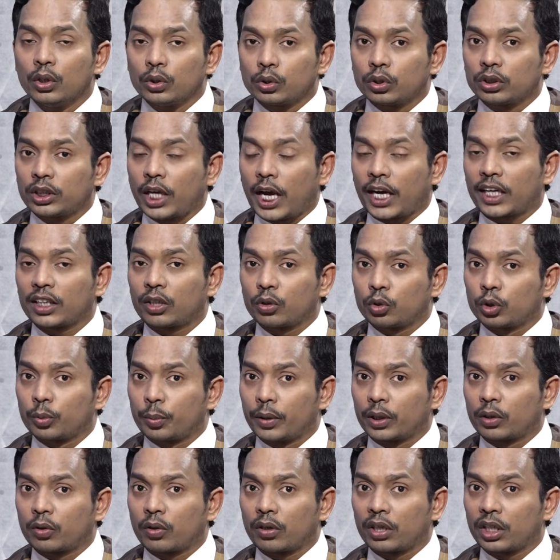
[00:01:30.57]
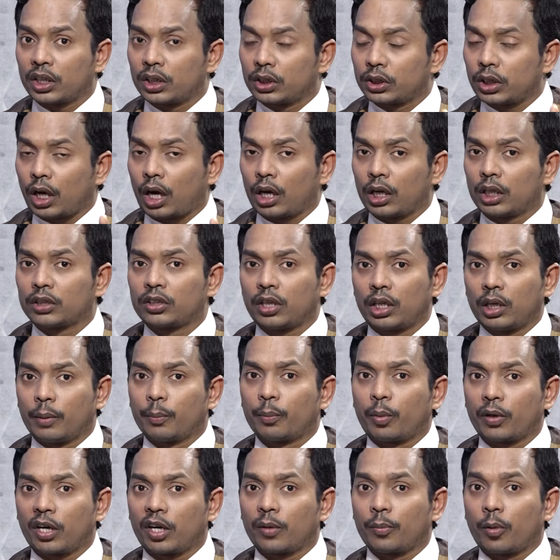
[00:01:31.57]
సో జాగ్రత్త గుర్తుపెట్టుకోండి ఇది చాలా చాలా
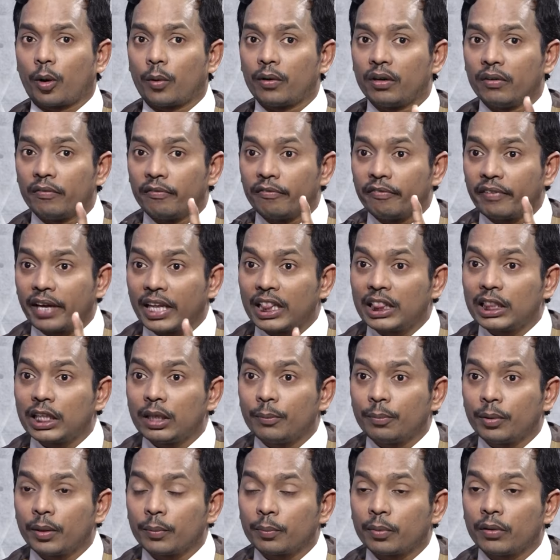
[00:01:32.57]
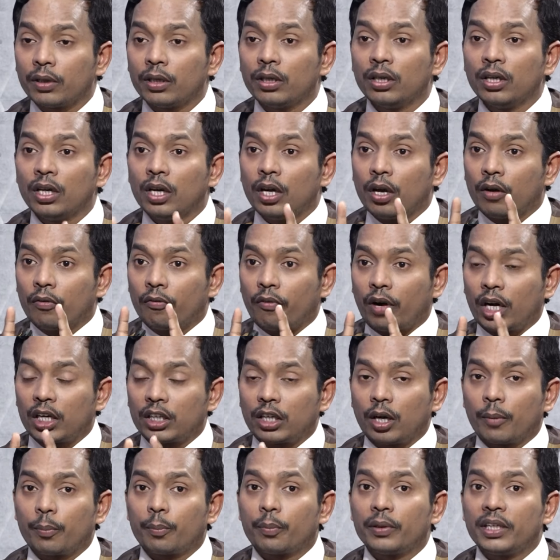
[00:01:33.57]
ఇంపార్టెంట్ పాయింట్ వెల్దీ పీపుల్ వాళ్ళ
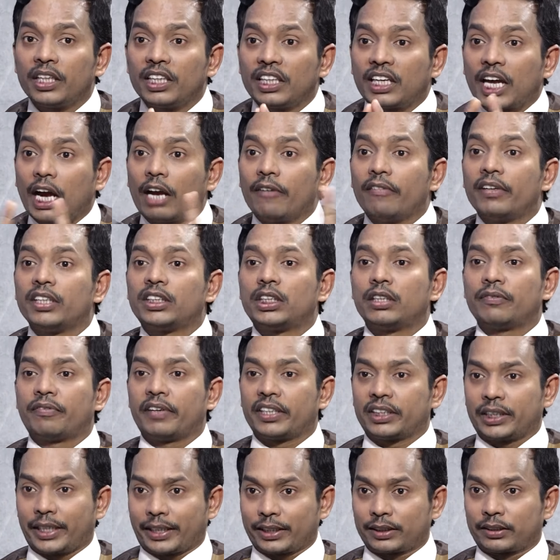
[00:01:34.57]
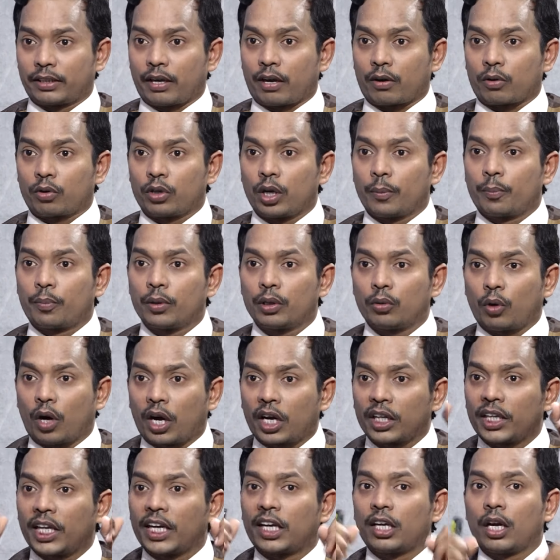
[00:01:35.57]
డబ్బుని డైవర్సిఫై చేస్తారు ఎప్పుడు
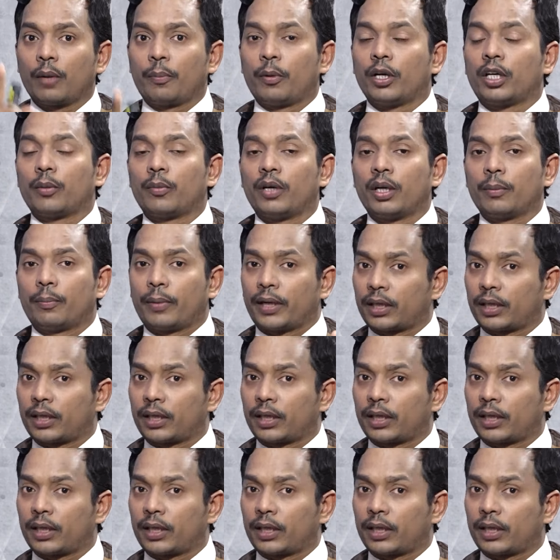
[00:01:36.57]
ఒక దగ్గరే పెట్టుబడి